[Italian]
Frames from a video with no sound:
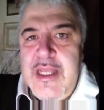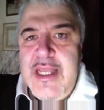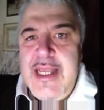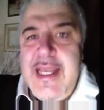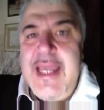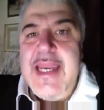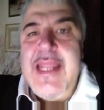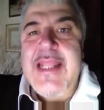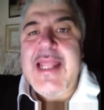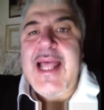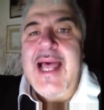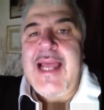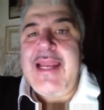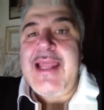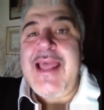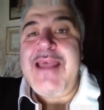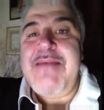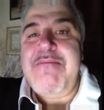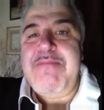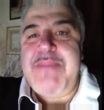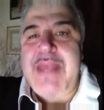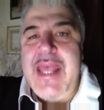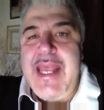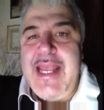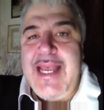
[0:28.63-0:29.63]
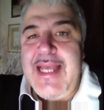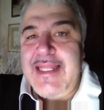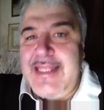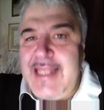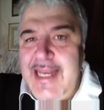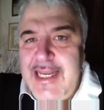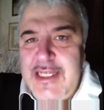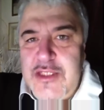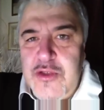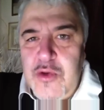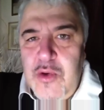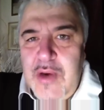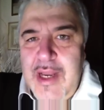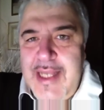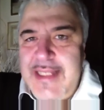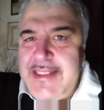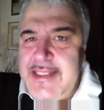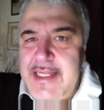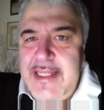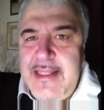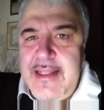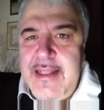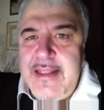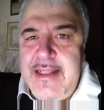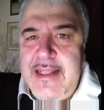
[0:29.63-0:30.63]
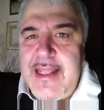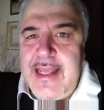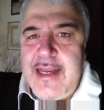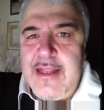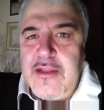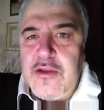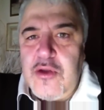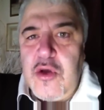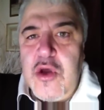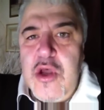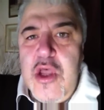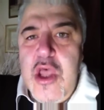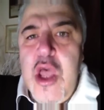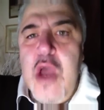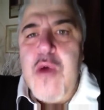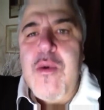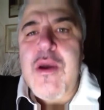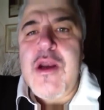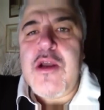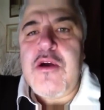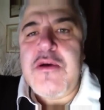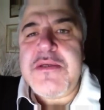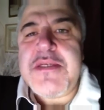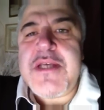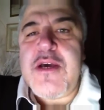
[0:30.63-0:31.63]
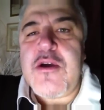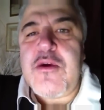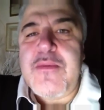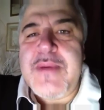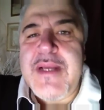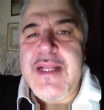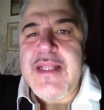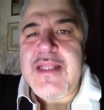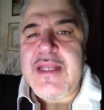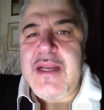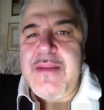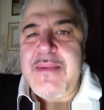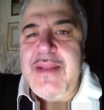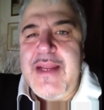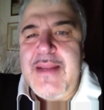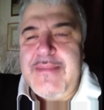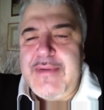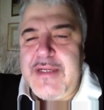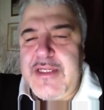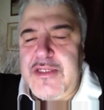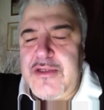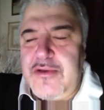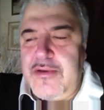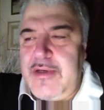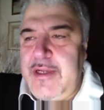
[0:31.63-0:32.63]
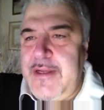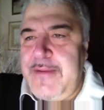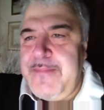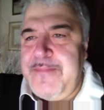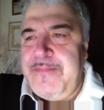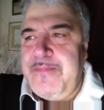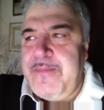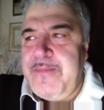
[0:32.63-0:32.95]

In Italia impiega nella sola sede di Taranto qualcosa come 3.000 persone.